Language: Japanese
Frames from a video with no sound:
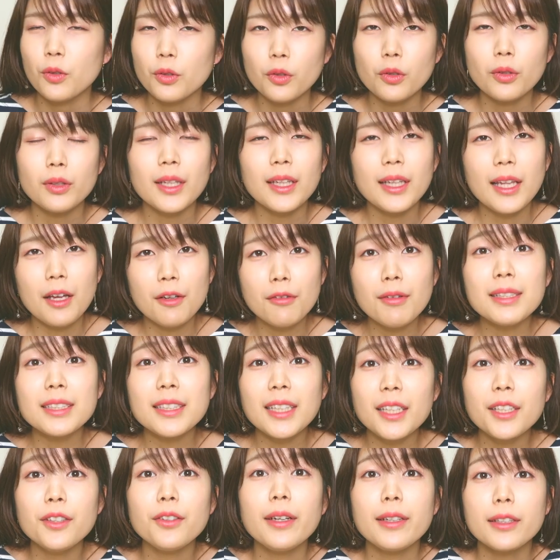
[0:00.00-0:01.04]
この値段は
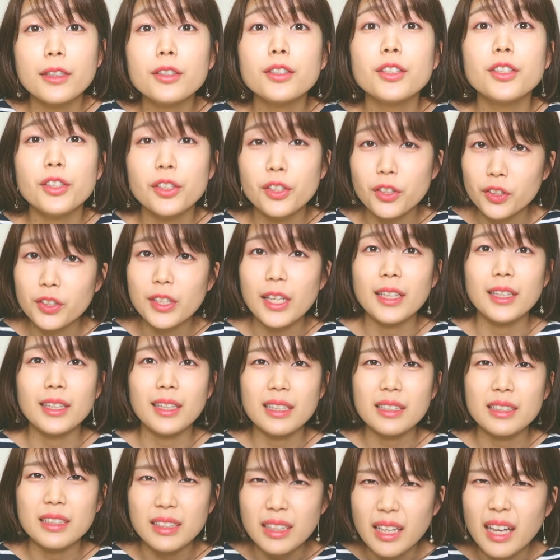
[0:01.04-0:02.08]
1490円
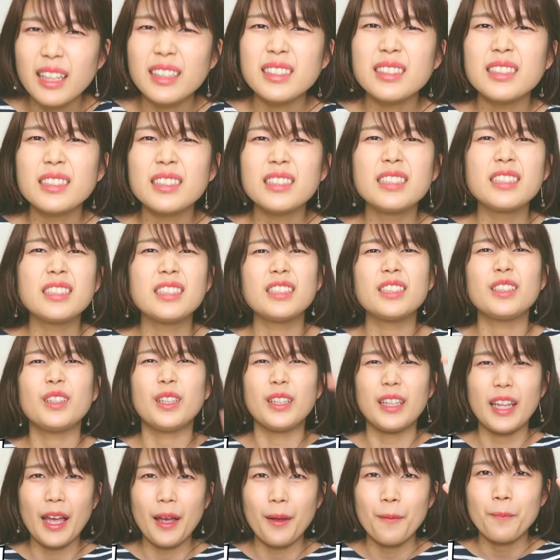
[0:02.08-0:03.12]
です。安
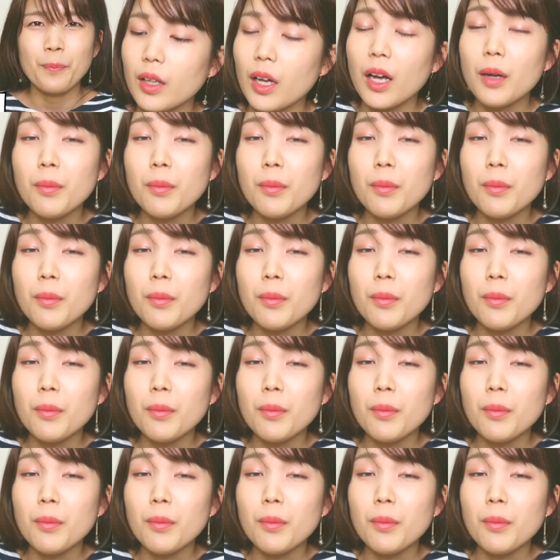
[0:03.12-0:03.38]
いね。